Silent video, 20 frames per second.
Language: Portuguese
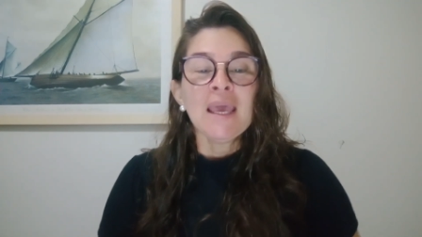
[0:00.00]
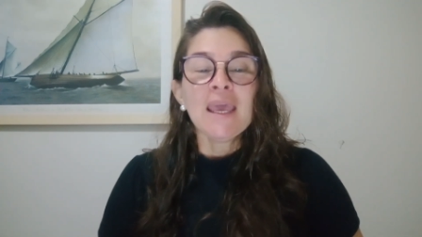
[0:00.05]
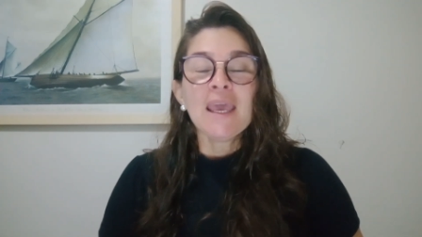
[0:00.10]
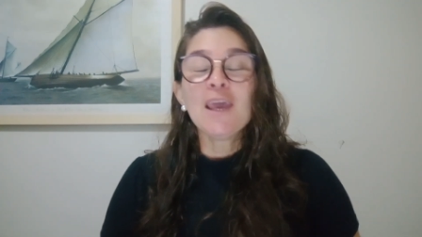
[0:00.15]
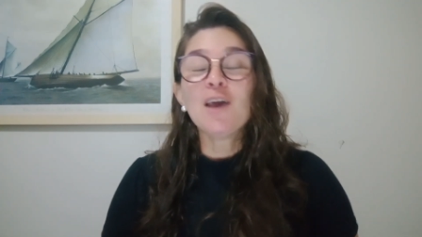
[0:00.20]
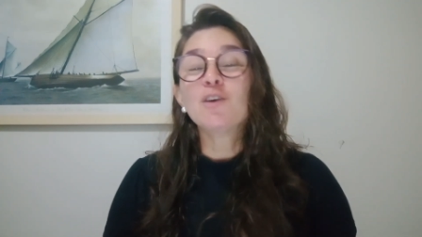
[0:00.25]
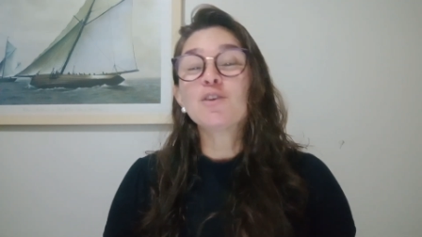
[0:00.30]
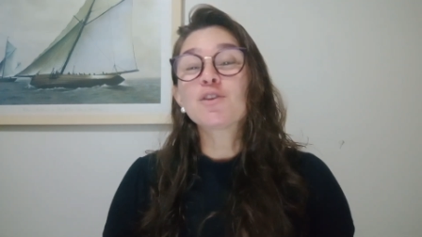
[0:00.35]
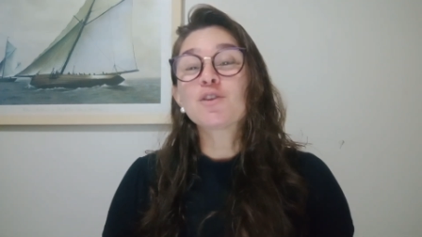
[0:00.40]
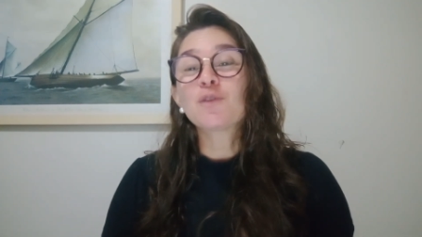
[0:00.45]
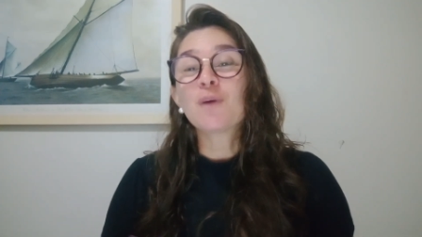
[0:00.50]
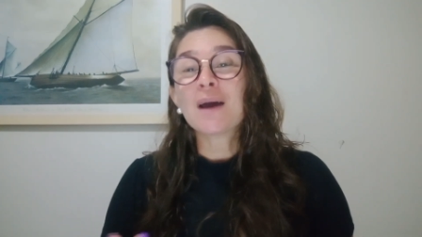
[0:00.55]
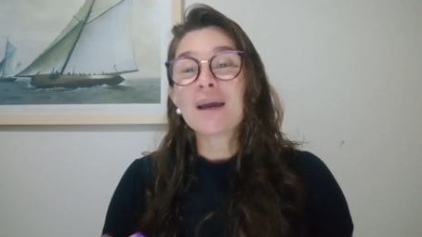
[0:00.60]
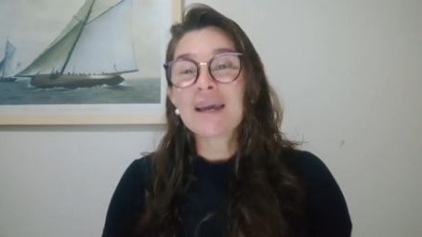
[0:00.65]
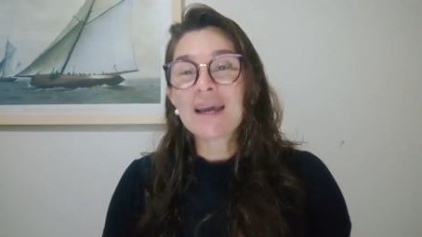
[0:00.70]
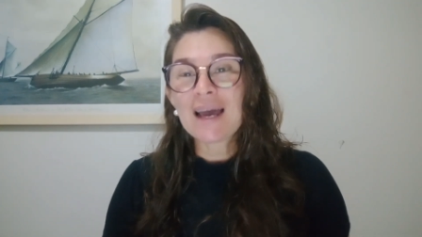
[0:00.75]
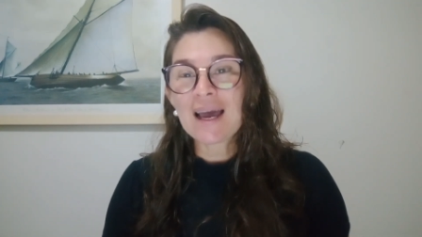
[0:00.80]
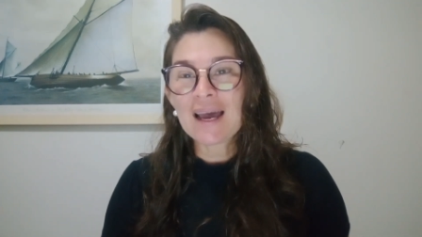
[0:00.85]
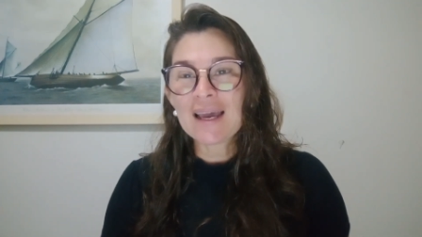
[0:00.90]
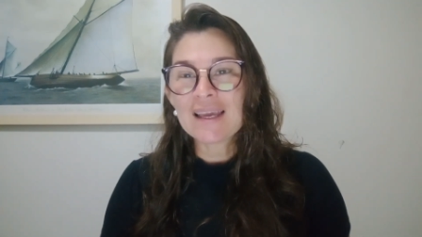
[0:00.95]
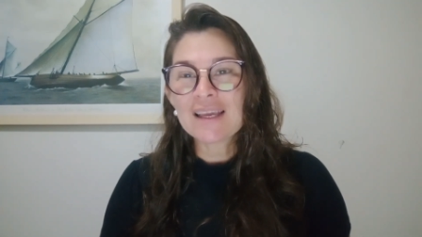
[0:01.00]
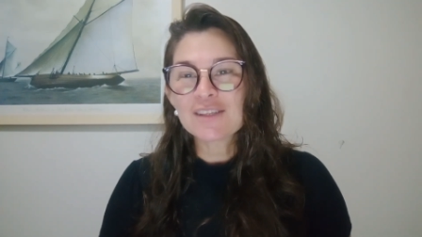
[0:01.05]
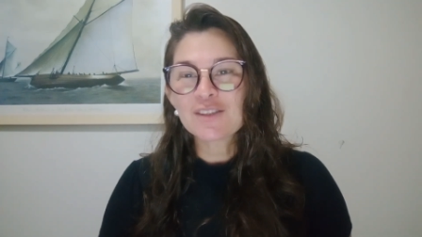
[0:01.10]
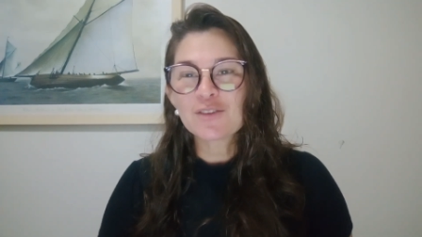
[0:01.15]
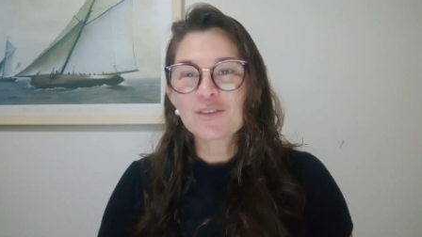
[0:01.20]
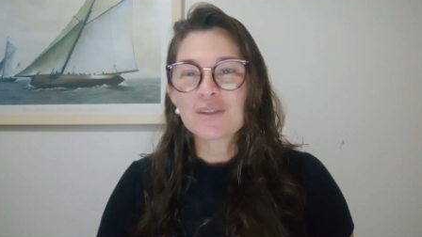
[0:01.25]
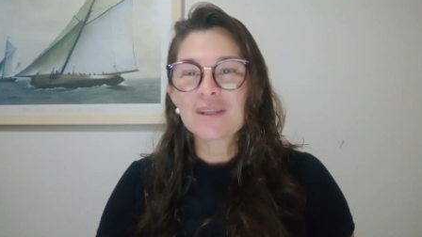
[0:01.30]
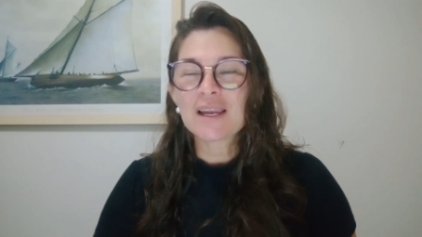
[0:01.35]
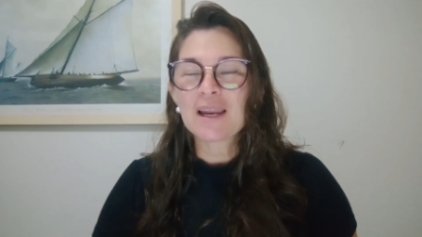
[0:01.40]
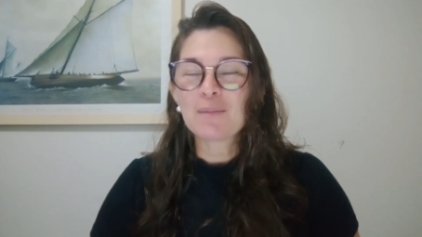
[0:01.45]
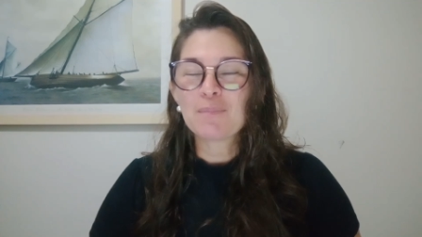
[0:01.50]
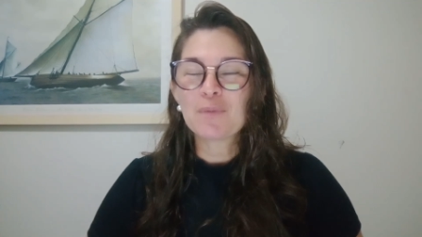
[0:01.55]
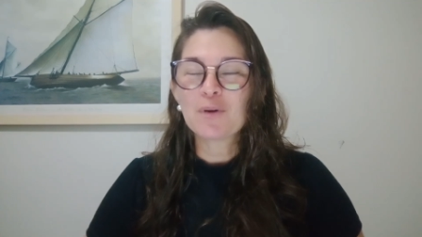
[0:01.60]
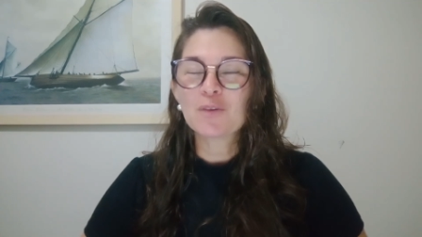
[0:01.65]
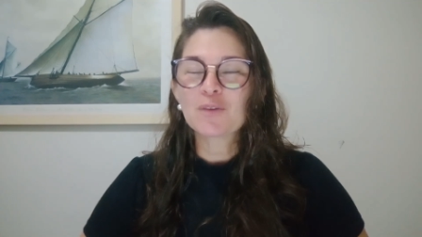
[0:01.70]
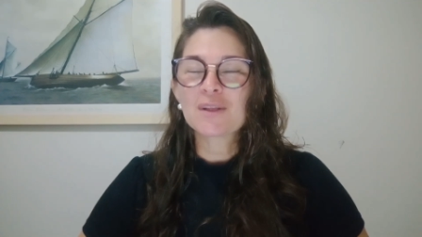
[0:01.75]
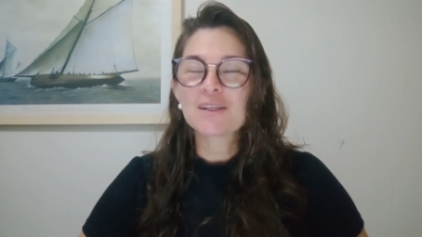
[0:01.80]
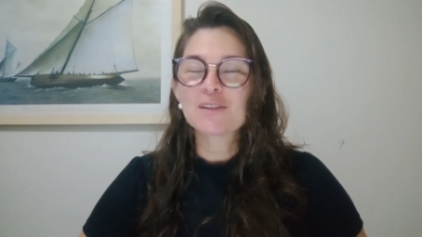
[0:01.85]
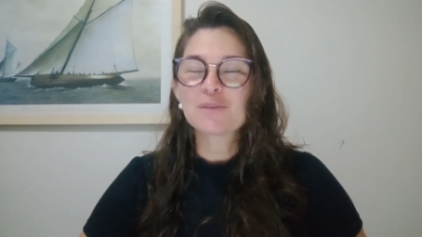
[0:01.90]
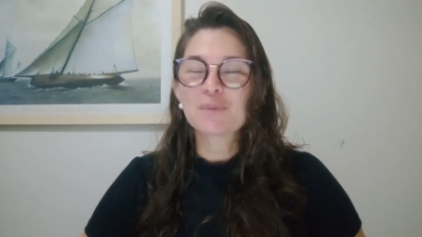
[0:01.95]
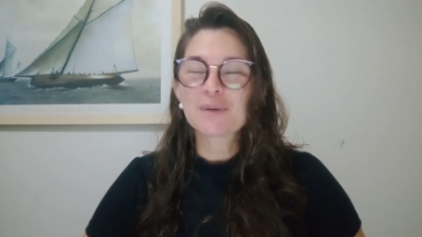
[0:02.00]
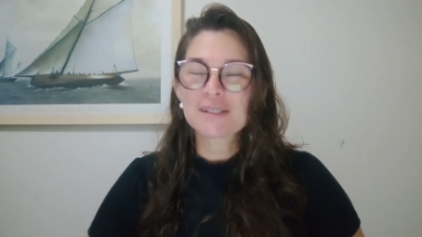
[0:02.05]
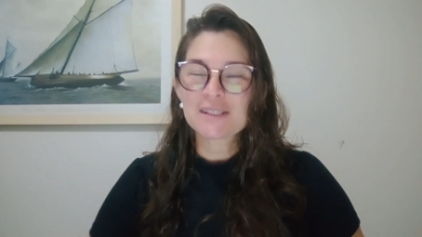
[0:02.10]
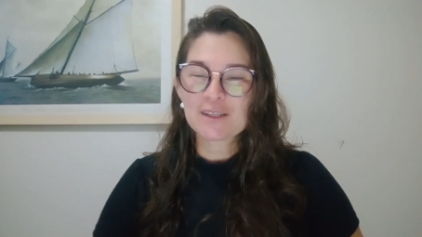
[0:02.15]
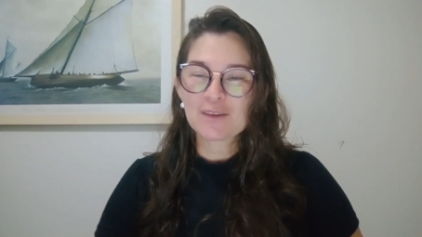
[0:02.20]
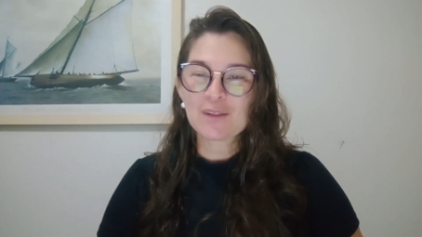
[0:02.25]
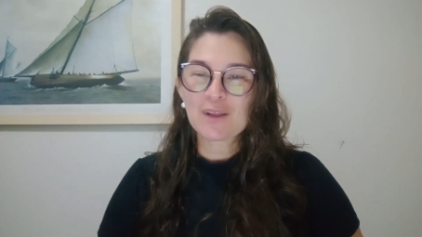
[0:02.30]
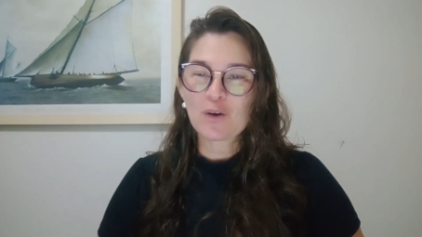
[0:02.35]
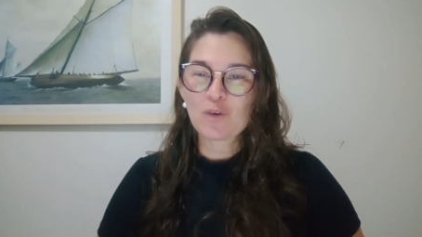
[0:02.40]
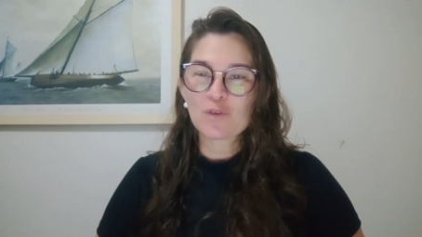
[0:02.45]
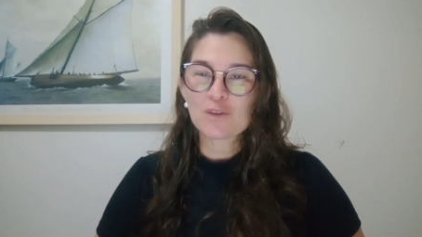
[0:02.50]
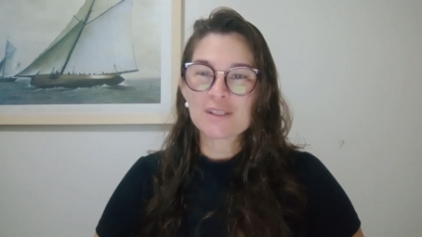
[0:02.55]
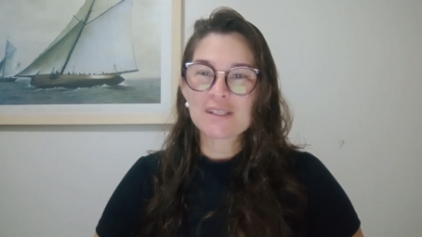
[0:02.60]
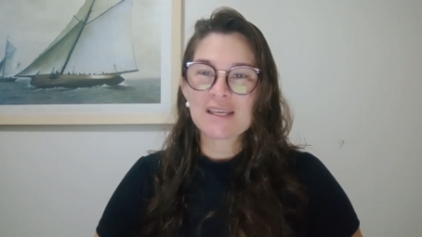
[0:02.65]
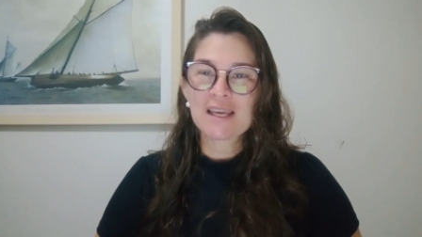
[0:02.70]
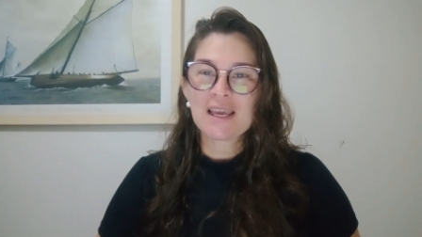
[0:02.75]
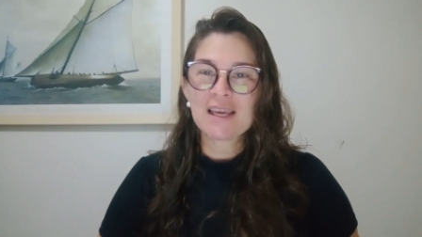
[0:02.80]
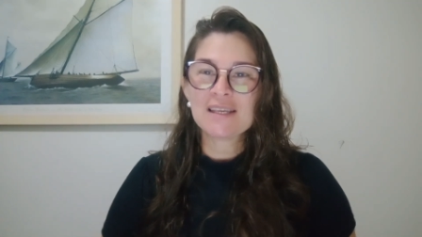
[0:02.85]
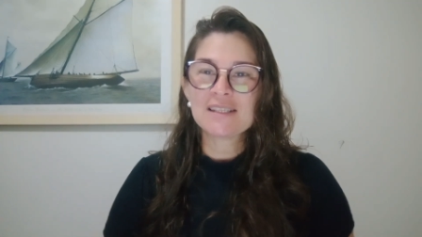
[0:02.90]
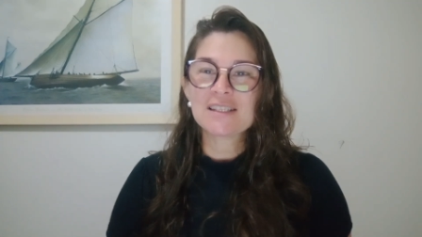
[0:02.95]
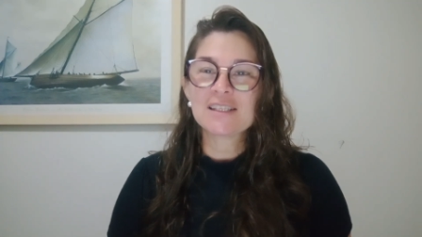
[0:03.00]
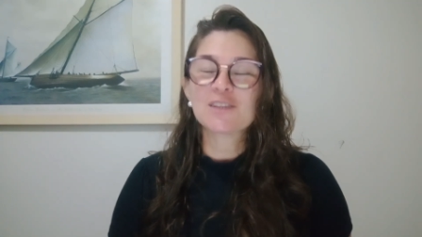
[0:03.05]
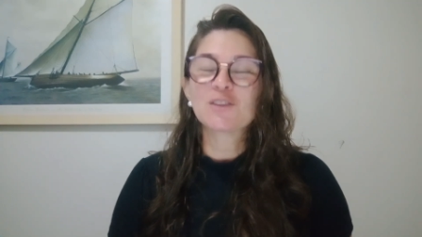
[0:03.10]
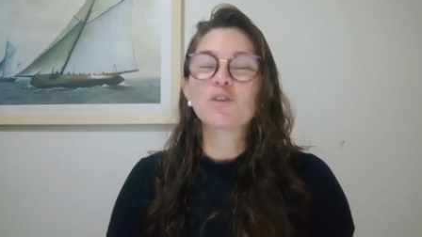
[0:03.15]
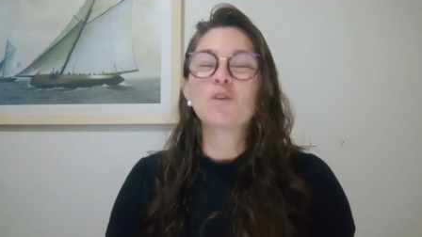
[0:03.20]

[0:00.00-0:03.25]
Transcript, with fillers: Eu sou a Gaia, sou terapeuta de expansão da consciência,